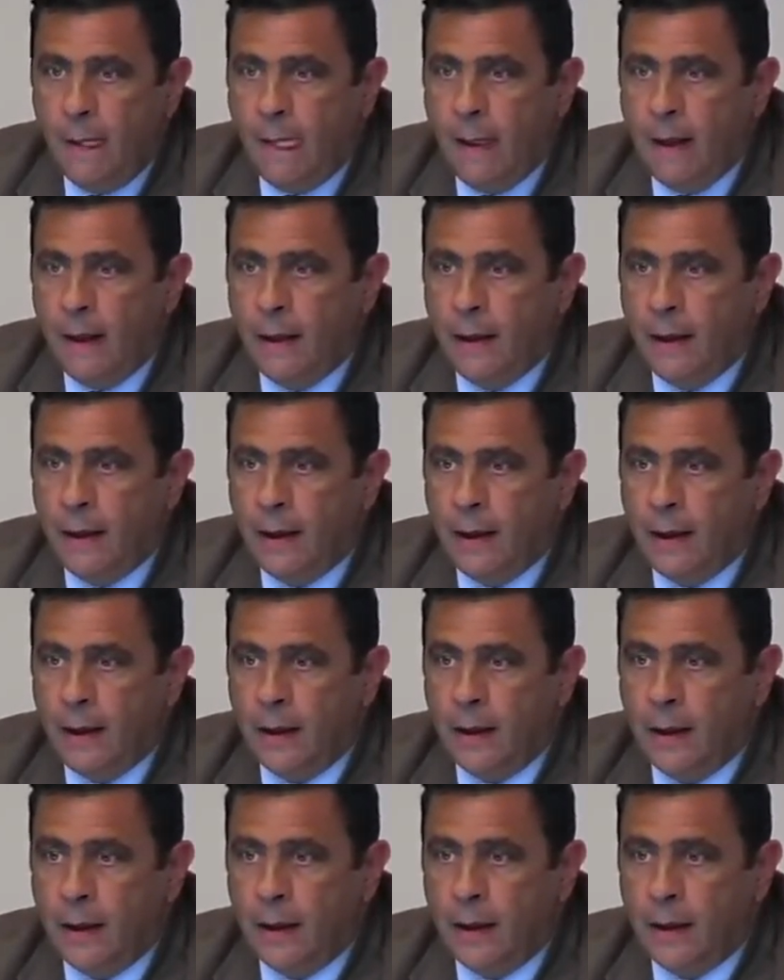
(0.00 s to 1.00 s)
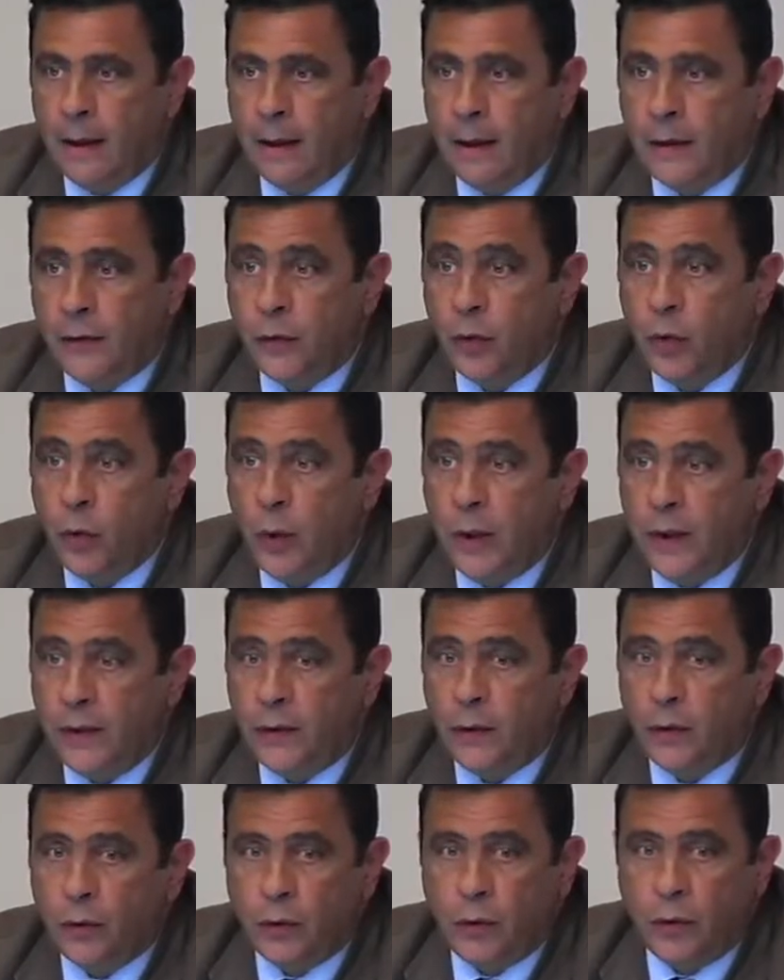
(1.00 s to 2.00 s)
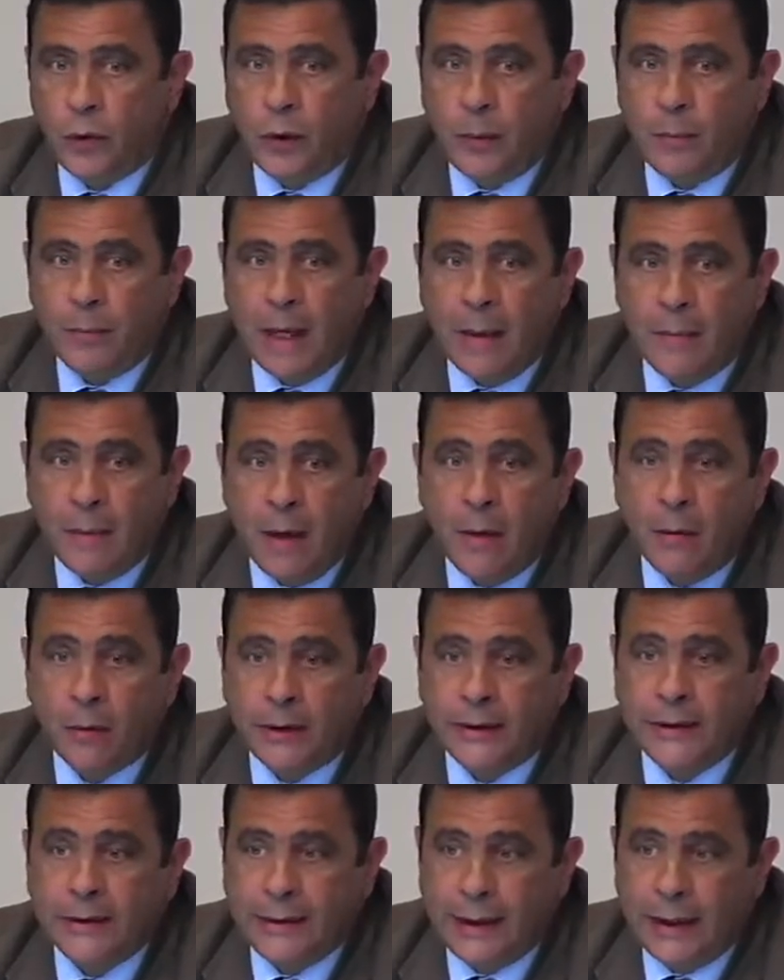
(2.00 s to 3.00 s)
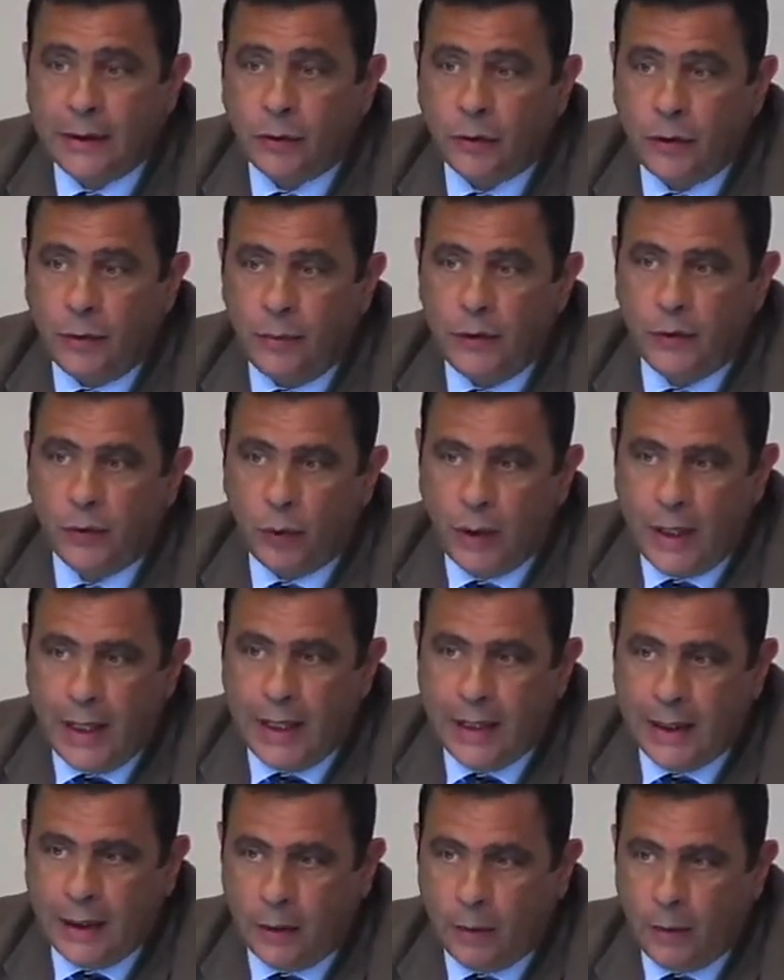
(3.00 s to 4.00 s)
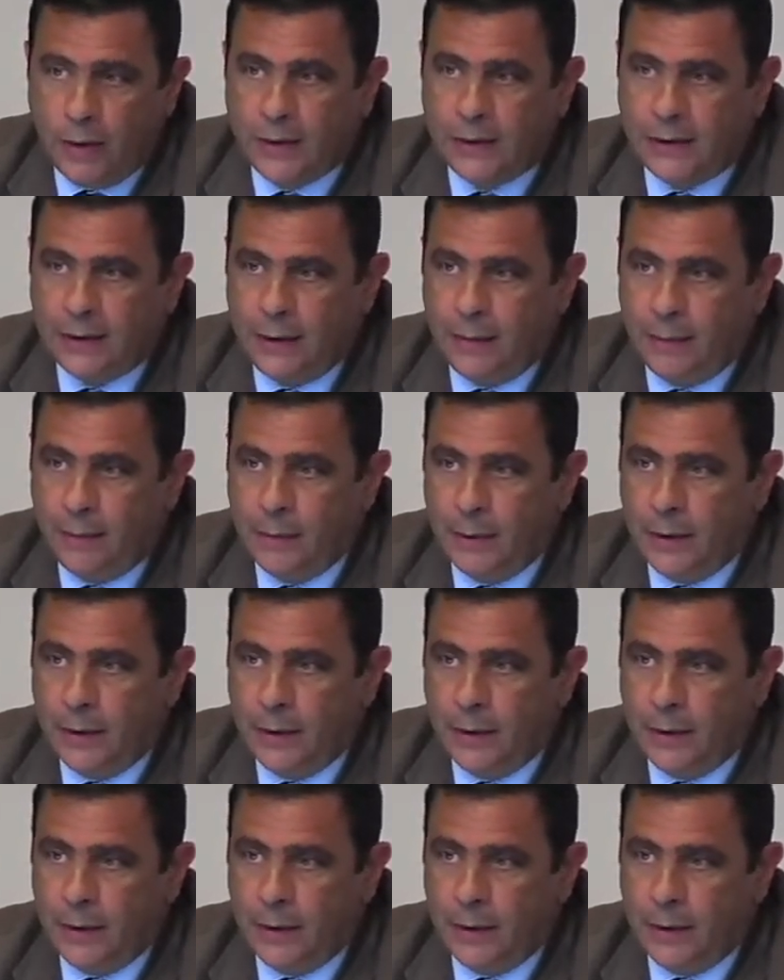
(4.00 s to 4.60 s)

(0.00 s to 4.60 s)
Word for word: eh, e su questo abbiamo tentato di misurare queste